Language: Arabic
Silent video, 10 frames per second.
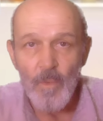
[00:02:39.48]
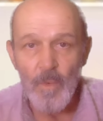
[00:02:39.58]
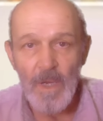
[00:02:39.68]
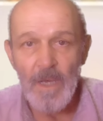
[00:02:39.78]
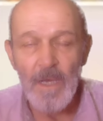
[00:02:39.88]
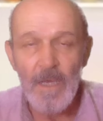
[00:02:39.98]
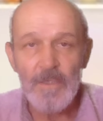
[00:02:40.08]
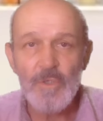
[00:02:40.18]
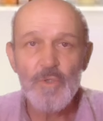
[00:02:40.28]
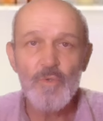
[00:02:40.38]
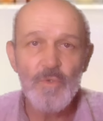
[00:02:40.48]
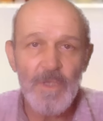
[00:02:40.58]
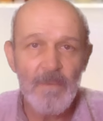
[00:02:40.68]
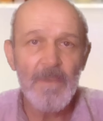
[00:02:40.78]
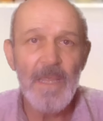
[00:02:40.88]

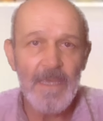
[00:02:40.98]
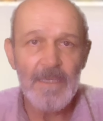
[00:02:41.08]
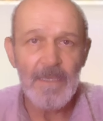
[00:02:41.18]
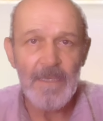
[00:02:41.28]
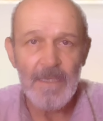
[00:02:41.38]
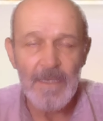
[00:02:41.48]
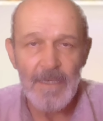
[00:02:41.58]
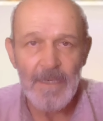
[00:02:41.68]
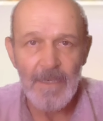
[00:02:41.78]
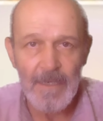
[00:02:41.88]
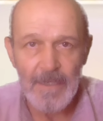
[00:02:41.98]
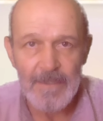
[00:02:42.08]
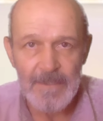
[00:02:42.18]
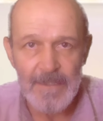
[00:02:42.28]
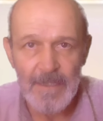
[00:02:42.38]
وسجود الملائكة
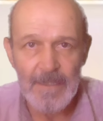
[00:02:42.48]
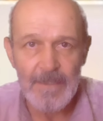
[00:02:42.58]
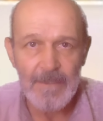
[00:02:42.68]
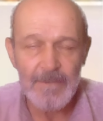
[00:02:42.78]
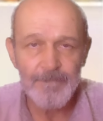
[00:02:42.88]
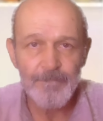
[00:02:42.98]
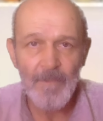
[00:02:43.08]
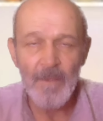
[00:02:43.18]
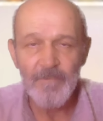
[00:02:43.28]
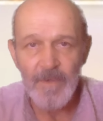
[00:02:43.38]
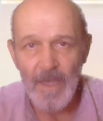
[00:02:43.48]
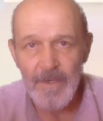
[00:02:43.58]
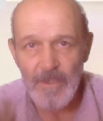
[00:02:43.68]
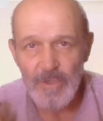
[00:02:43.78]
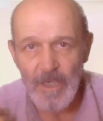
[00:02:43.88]
للإنسان في
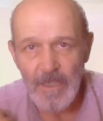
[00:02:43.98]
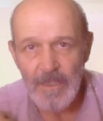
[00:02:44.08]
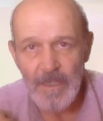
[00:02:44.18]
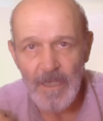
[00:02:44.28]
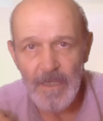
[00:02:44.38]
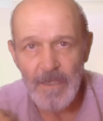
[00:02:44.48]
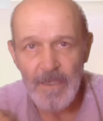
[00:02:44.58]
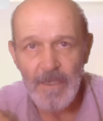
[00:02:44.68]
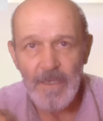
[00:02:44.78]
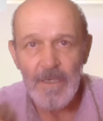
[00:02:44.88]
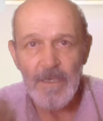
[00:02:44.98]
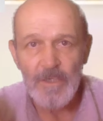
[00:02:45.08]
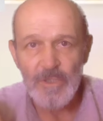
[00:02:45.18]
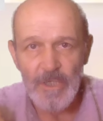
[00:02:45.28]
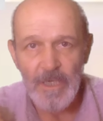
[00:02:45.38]
عنا
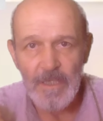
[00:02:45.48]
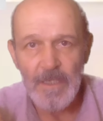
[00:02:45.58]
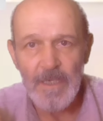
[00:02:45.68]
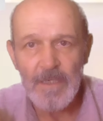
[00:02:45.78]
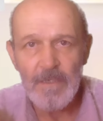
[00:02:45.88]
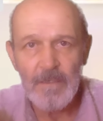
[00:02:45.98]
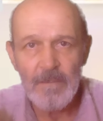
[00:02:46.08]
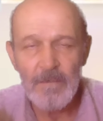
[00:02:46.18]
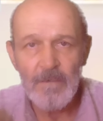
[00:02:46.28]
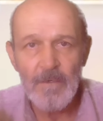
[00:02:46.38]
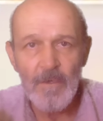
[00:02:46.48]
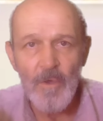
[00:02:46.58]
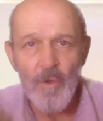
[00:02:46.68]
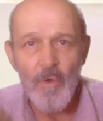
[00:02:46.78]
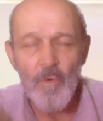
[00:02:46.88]
الشهيدين
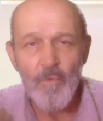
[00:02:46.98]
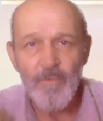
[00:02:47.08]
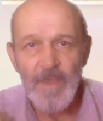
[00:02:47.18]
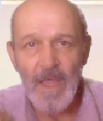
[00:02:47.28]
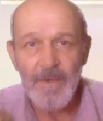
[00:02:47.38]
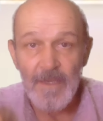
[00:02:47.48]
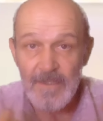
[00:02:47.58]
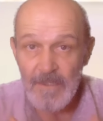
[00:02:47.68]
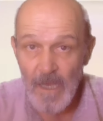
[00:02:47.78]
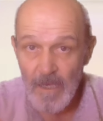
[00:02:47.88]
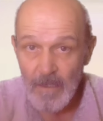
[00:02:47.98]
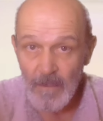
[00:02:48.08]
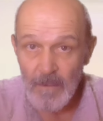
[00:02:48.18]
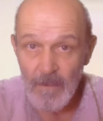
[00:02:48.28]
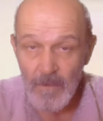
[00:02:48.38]
وفي عنا السائق
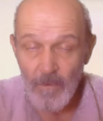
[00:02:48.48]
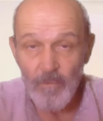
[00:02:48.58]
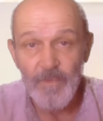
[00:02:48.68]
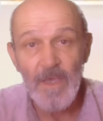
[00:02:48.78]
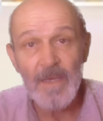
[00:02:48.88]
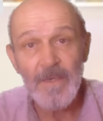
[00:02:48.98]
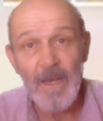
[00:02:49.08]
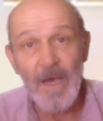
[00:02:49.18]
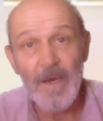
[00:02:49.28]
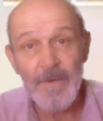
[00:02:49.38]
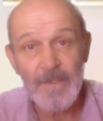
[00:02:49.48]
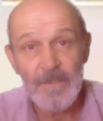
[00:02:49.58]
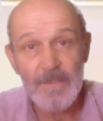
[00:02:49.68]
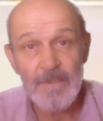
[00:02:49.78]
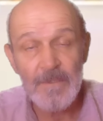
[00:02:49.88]
وفي عنا
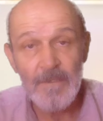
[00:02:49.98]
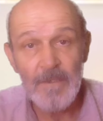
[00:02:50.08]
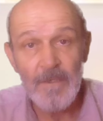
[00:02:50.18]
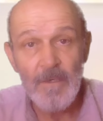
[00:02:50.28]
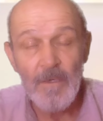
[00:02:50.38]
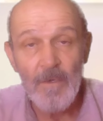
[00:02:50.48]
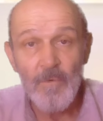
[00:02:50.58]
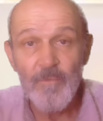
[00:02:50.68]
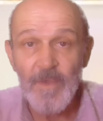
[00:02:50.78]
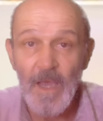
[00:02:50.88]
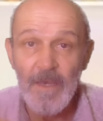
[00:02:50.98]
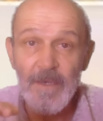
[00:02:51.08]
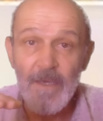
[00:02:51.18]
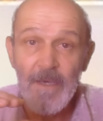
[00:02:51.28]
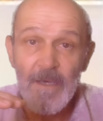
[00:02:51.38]
الحارس وفي
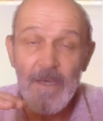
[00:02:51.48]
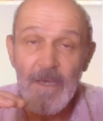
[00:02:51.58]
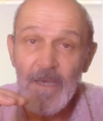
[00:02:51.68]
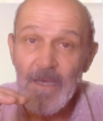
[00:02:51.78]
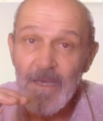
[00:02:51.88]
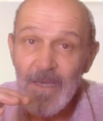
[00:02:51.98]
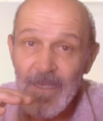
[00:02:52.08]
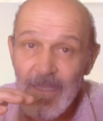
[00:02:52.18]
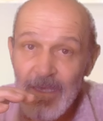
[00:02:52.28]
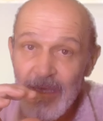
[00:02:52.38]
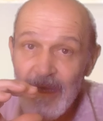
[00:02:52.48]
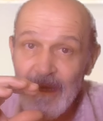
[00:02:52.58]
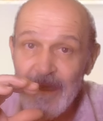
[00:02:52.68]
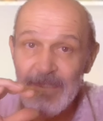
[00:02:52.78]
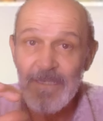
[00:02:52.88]
عنا
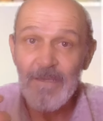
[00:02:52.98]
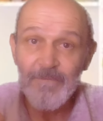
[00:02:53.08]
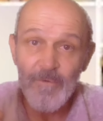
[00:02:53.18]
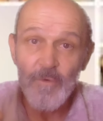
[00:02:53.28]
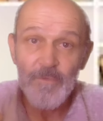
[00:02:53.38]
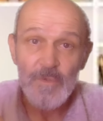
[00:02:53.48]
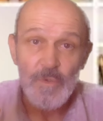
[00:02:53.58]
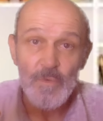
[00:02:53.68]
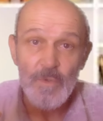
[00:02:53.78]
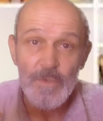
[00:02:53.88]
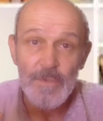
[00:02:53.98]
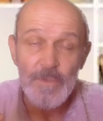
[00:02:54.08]
الذي ينفخ في الصور